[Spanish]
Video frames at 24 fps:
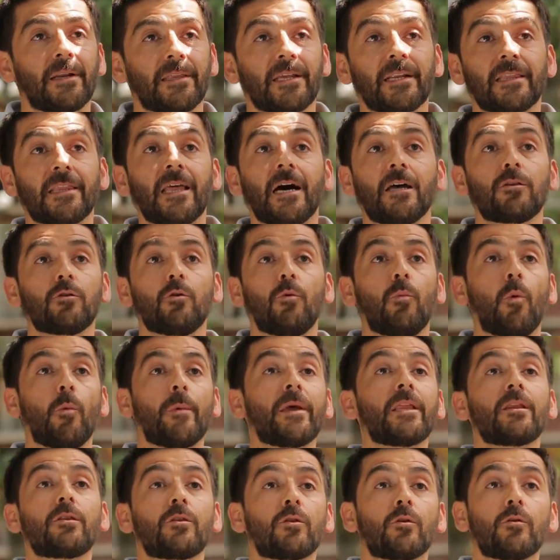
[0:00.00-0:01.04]
perder datos o
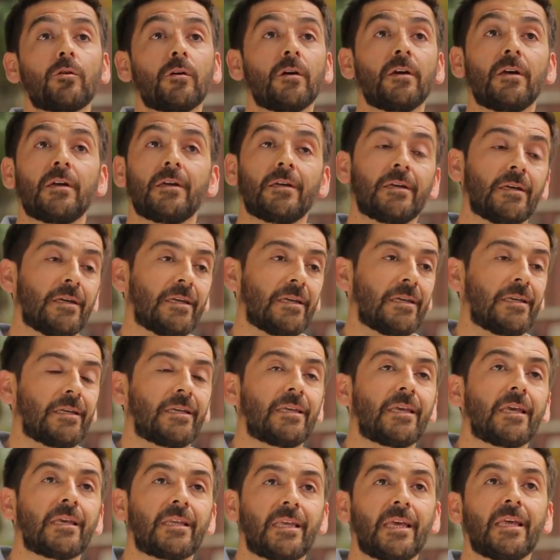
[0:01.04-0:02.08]
momentos
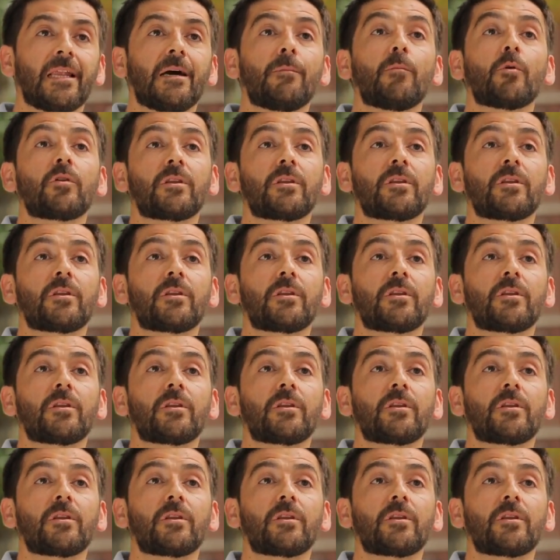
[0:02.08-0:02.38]
que quiera